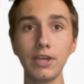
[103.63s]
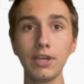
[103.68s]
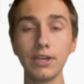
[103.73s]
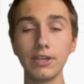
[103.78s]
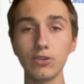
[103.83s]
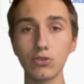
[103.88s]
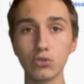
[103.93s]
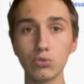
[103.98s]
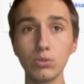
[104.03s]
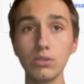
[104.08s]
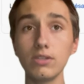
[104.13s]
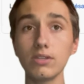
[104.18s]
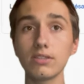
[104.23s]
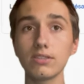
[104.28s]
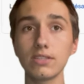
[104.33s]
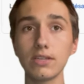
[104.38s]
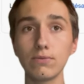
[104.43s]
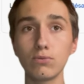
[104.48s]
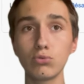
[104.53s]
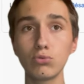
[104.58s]
et ensuite
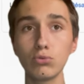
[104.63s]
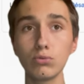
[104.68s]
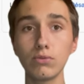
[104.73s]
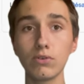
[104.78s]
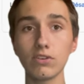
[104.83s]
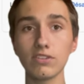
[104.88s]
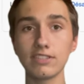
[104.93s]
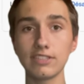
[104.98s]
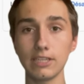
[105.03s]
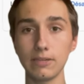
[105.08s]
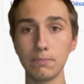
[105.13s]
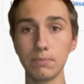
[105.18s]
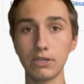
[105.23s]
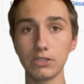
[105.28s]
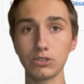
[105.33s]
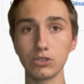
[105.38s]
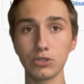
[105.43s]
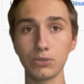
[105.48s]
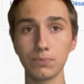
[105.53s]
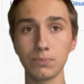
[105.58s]
ça vous ouvre cette
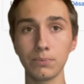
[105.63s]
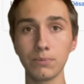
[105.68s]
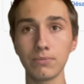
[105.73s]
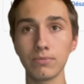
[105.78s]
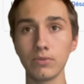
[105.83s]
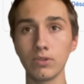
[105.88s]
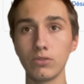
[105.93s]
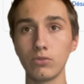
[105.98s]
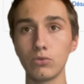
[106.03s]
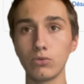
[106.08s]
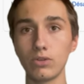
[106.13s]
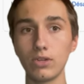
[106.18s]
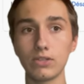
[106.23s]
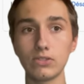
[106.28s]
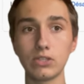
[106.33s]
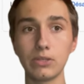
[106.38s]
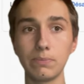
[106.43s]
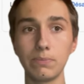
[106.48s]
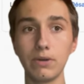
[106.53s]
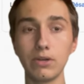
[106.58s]
page. Donc là
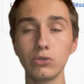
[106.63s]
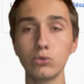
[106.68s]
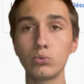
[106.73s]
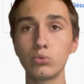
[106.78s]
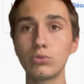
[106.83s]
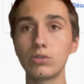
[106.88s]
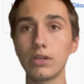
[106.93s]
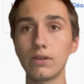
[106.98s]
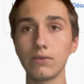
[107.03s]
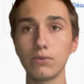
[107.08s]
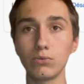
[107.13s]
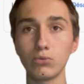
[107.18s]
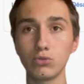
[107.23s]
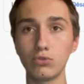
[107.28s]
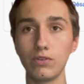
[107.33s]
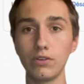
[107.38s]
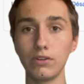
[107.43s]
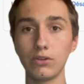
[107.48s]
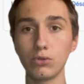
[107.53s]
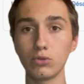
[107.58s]
cette page où, ça, où je
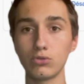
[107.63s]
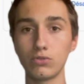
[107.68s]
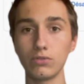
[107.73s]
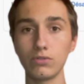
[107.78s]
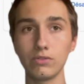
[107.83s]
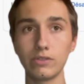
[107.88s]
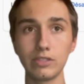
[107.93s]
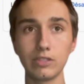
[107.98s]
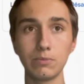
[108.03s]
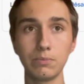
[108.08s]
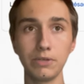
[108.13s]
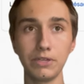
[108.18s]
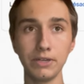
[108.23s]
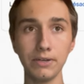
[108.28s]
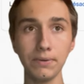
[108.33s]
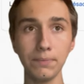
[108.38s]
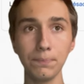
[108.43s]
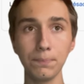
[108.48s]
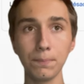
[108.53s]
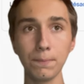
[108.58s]
vais, que je vais vous
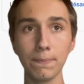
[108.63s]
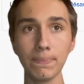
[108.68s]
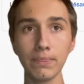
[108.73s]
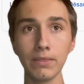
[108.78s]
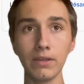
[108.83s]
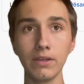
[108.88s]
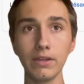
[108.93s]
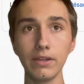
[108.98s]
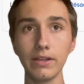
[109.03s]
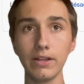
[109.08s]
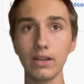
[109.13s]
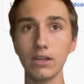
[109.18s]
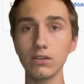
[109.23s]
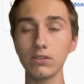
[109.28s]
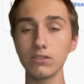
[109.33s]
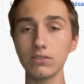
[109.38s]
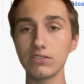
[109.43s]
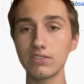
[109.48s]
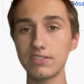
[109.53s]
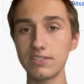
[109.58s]
expliquer. Et
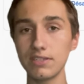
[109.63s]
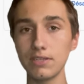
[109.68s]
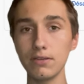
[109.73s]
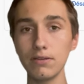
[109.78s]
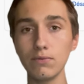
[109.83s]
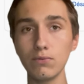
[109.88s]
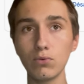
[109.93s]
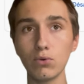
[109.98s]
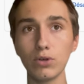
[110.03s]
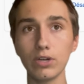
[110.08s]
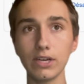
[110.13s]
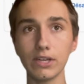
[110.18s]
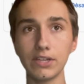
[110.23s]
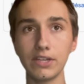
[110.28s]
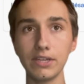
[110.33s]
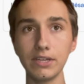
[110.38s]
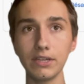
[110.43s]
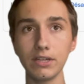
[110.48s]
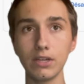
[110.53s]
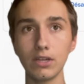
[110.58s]
là, si vous
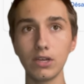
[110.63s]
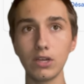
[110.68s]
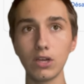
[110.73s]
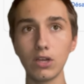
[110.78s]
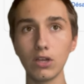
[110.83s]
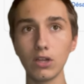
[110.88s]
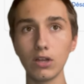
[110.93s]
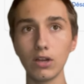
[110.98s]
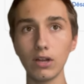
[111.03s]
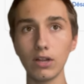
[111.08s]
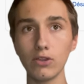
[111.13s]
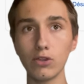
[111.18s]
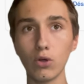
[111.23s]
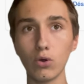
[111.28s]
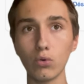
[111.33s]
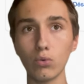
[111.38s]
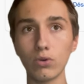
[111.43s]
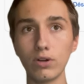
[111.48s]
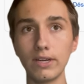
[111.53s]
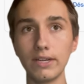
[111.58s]
regardez, Là, dans
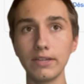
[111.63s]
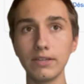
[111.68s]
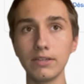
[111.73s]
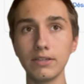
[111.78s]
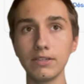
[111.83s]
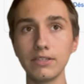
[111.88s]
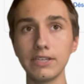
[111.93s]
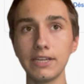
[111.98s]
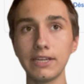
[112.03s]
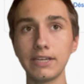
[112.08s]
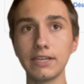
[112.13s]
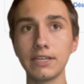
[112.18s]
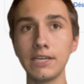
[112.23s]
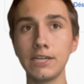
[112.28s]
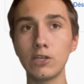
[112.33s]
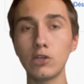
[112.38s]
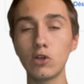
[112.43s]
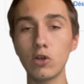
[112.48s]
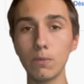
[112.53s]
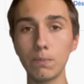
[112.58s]
l'onglet, il y a
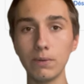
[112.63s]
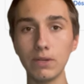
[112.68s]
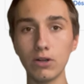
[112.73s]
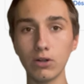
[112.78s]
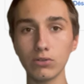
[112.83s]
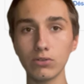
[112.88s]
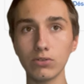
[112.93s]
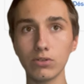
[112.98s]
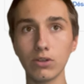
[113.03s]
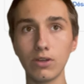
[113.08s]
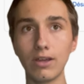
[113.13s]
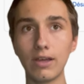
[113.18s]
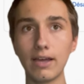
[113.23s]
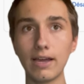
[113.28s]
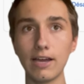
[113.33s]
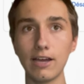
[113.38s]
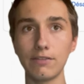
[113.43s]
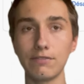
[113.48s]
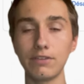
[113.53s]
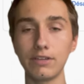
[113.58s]
écrit copilote
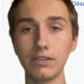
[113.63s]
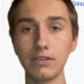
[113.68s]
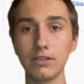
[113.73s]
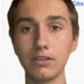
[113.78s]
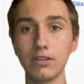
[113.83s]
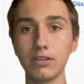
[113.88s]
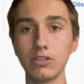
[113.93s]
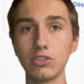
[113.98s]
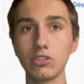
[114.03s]
avec